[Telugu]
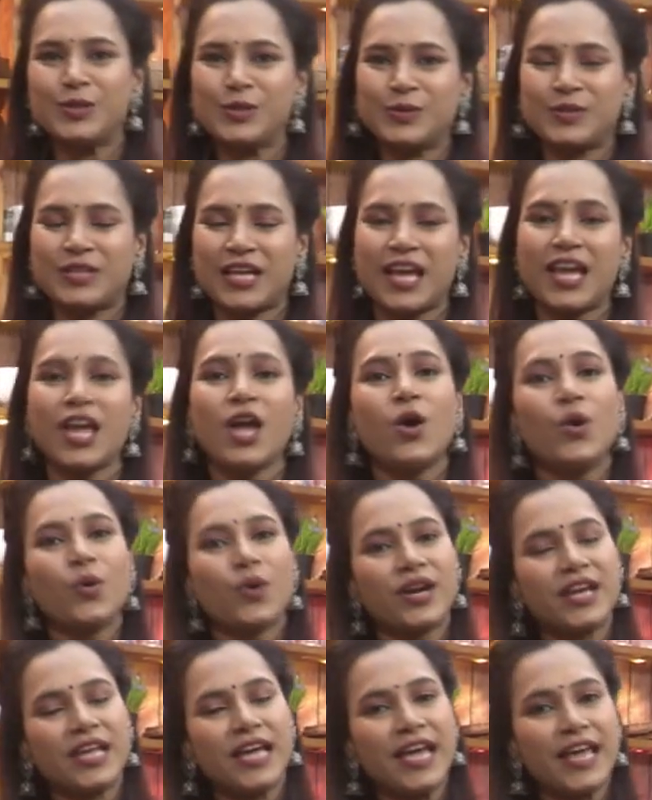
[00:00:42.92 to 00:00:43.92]
దొరుకుతాయి
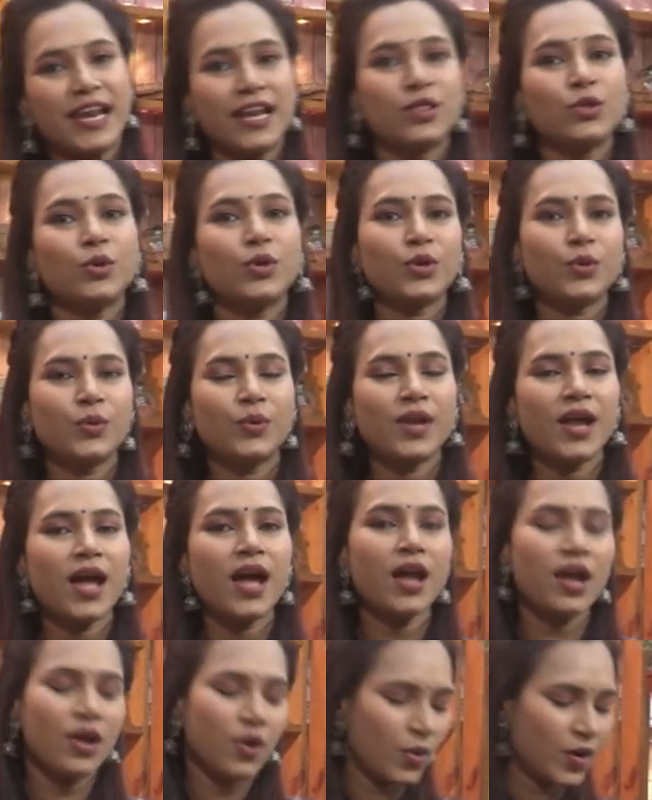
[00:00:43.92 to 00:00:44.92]
ఒకటి ఎర్ర తోటకూర
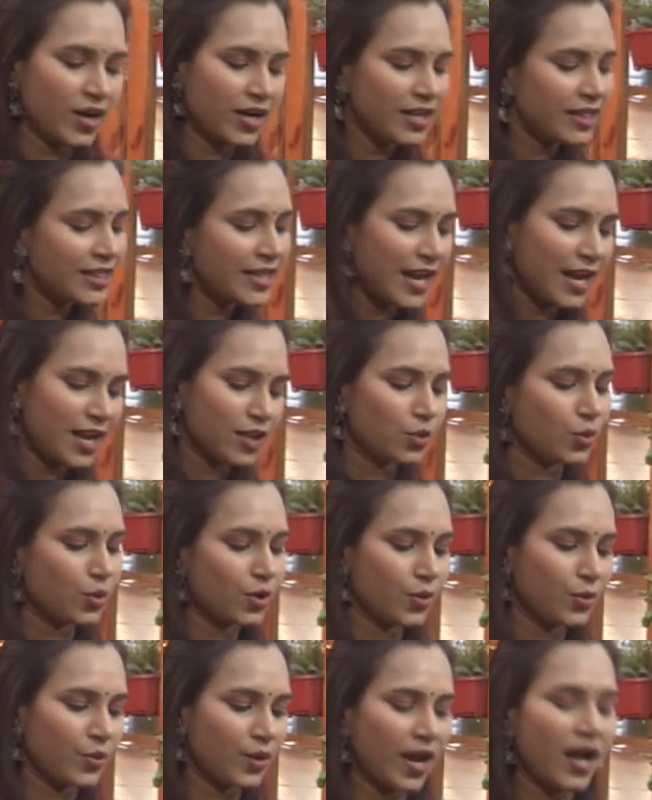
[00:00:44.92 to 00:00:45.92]
ఒకటి తెల్ల
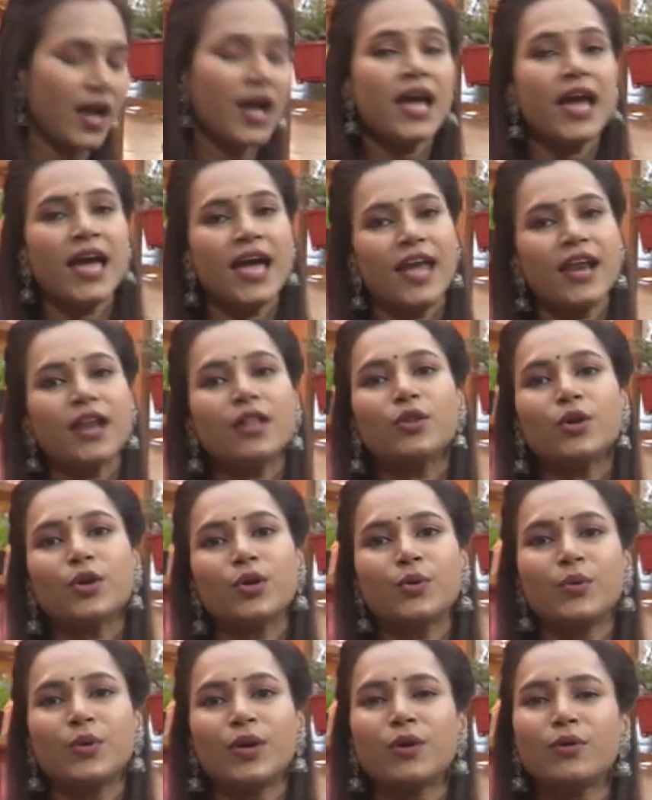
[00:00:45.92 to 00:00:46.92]
తోటకూర ఎర్ర
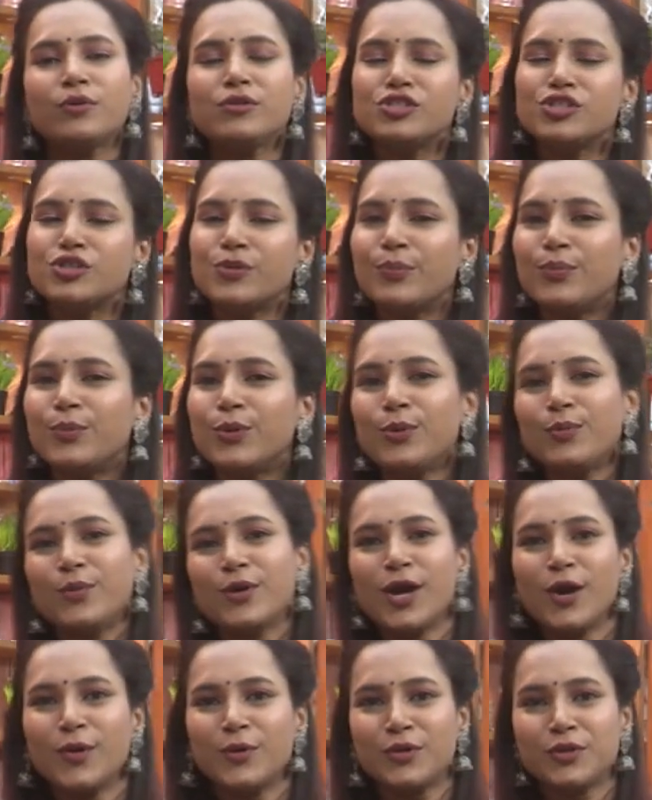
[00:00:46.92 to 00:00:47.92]
తోటకూర కొంచెం
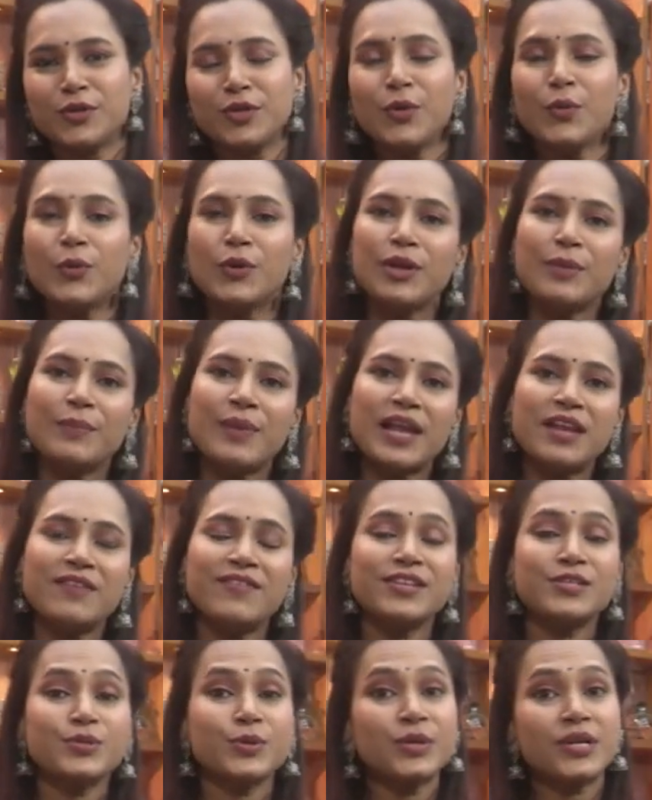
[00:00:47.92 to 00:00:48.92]
పులుపుగా ఉంటుంది ఉల్లిపాయలు
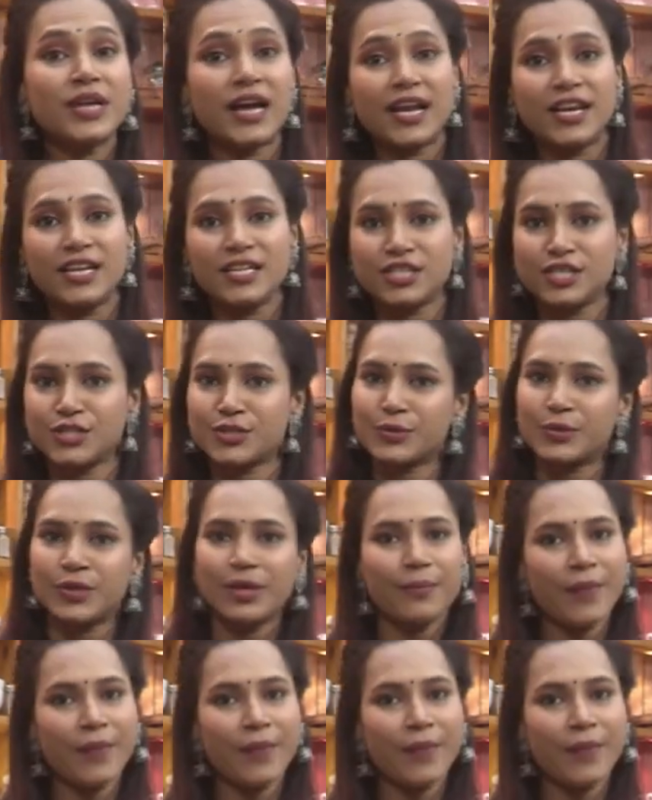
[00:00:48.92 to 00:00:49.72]
వేసుకొని కర్రీ చేసుకుంటే